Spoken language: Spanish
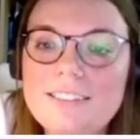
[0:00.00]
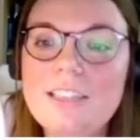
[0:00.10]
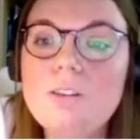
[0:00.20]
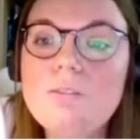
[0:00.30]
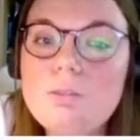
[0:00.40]

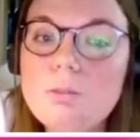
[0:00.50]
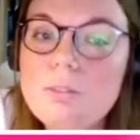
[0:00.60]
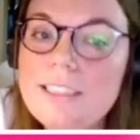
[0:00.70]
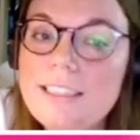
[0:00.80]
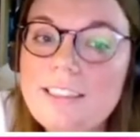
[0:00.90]
se
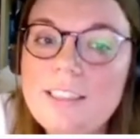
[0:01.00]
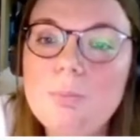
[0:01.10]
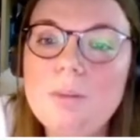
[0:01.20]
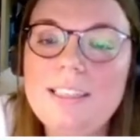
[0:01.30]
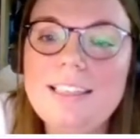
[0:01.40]
confunden
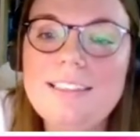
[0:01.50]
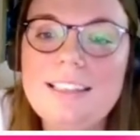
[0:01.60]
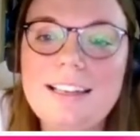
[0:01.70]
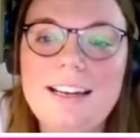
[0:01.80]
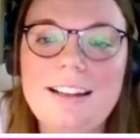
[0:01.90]
y pueden
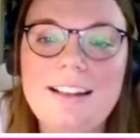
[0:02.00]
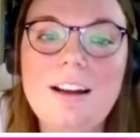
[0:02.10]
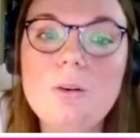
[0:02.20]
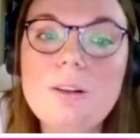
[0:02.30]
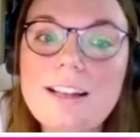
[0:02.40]
atacar
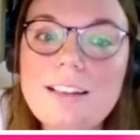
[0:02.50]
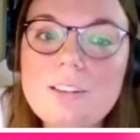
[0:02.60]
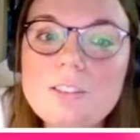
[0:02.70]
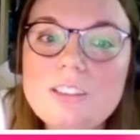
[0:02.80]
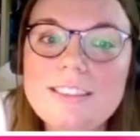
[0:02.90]
a
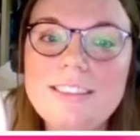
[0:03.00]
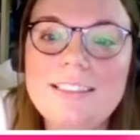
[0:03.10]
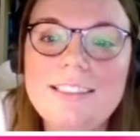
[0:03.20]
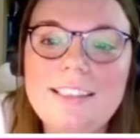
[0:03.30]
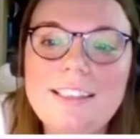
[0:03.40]
órganos y
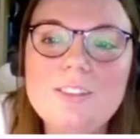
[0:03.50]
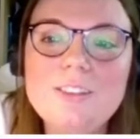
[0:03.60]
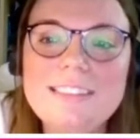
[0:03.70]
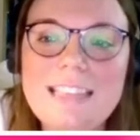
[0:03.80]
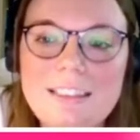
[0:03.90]
a
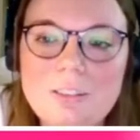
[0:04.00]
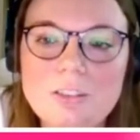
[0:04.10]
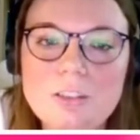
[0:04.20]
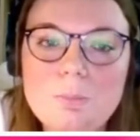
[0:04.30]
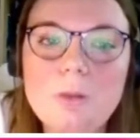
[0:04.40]
tejidos
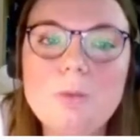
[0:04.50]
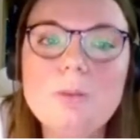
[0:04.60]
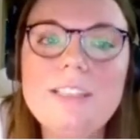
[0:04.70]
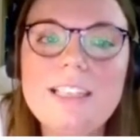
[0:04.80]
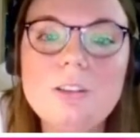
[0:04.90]
sanos,
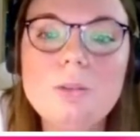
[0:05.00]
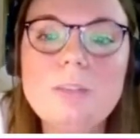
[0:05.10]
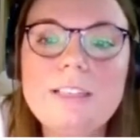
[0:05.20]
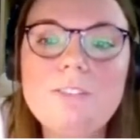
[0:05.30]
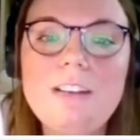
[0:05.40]
produciendo
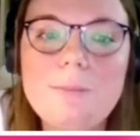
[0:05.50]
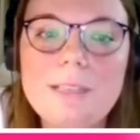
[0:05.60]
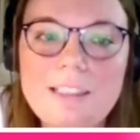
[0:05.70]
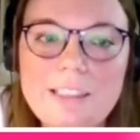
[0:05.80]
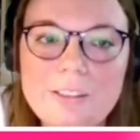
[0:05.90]
una
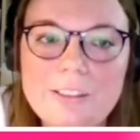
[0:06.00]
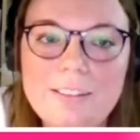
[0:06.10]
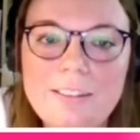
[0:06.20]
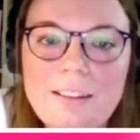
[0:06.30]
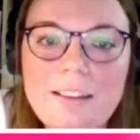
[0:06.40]
inflamación.